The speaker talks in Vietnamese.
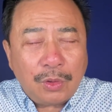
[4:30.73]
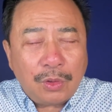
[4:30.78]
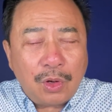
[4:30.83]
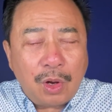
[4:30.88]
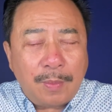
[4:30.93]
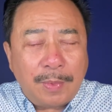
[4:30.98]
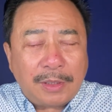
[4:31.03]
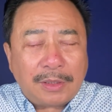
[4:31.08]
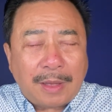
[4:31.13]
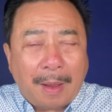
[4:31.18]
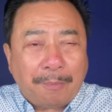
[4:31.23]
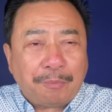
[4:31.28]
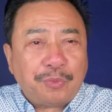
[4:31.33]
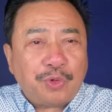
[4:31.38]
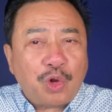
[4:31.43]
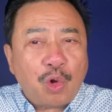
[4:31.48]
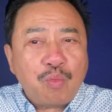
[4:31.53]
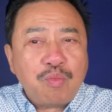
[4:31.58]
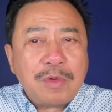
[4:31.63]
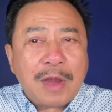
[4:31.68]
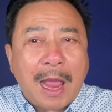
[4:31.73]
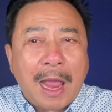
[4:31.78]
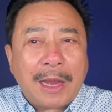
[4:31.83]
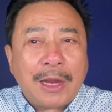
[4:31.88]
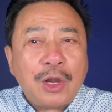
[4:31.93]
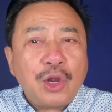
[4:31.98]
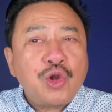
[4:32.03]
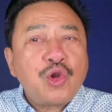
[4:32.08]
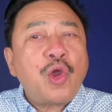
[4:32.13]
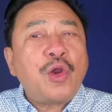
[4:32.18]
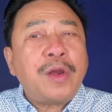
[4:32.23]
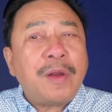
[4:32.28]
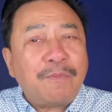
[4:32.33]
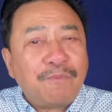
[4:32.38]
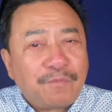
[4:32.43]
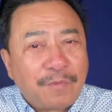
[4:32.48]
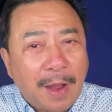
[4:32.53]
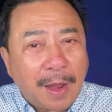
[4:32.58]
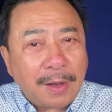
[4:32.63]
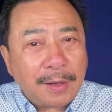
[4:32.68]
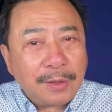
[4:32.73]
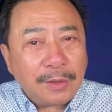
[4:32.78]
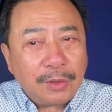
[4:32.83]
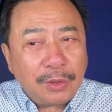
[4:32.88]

Nó mới tập trung lại, nó niệm Phật.